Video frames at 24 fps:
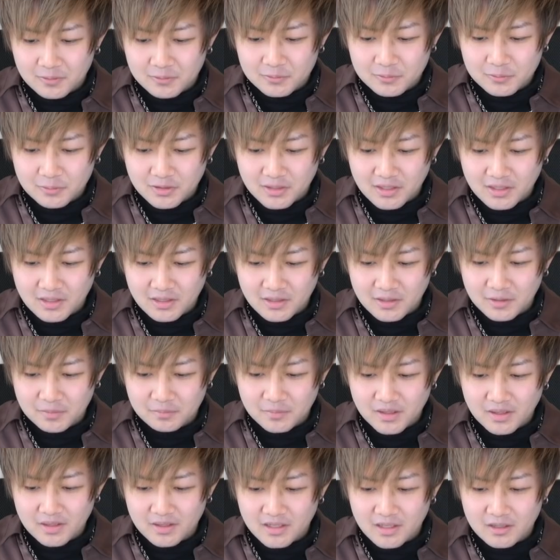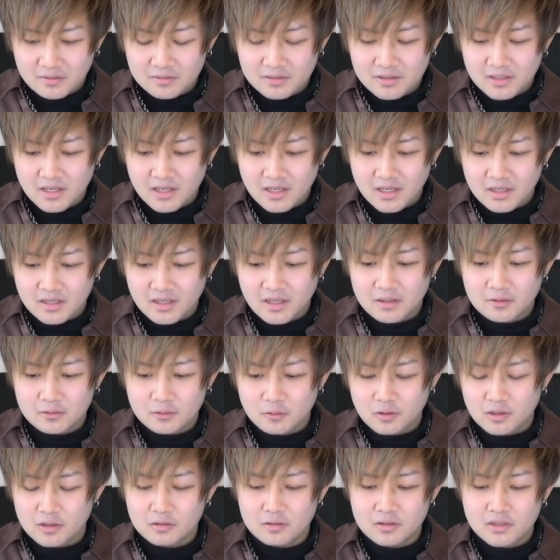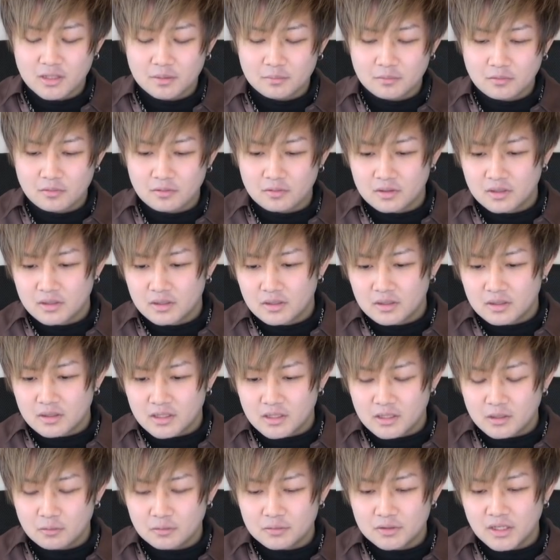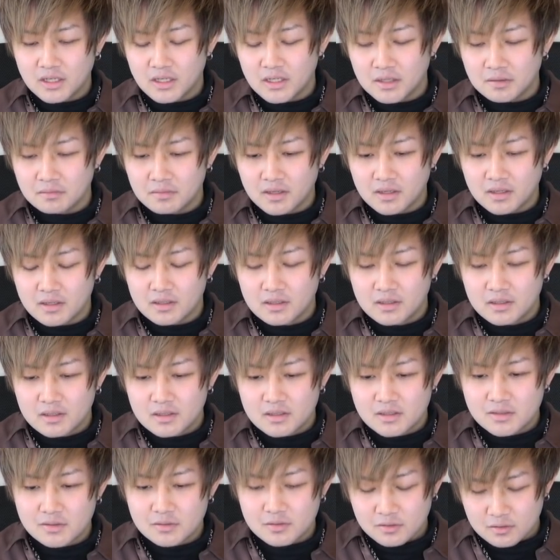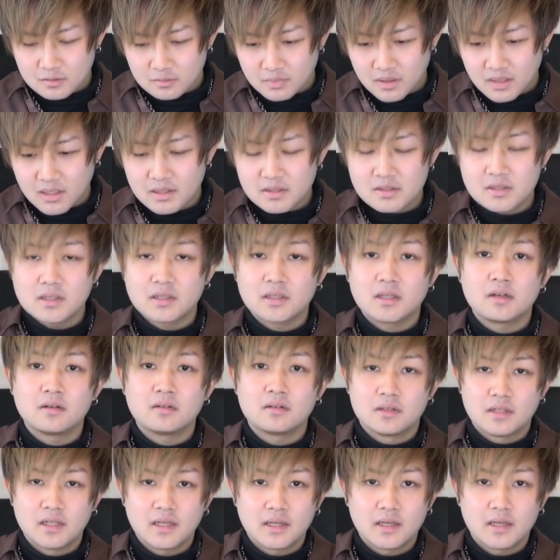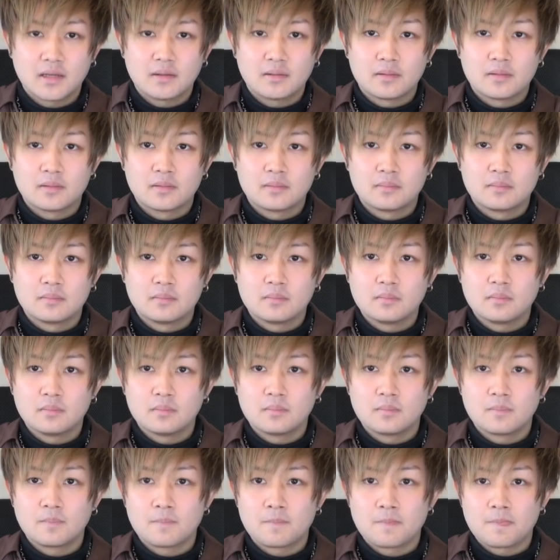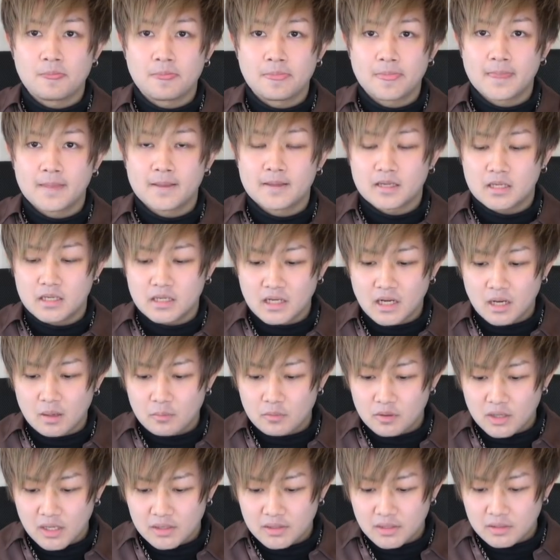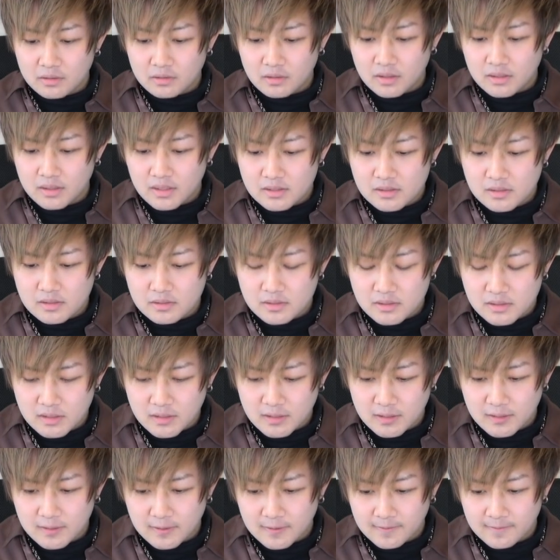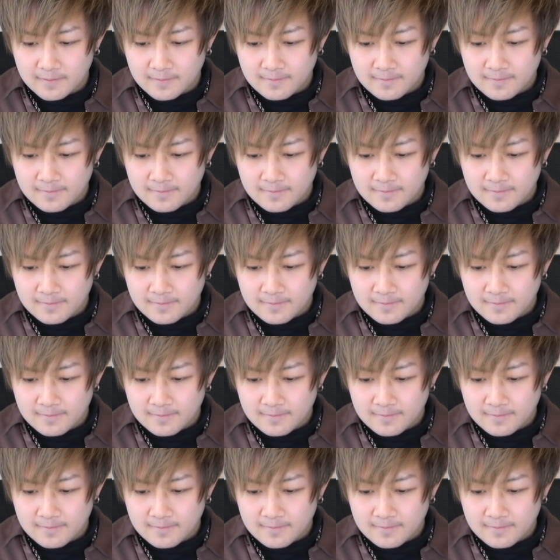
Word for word: 本当にまあカウンターキラー L とは言っても基本的には種族ばらついてるんでキラーもらいにくいですし、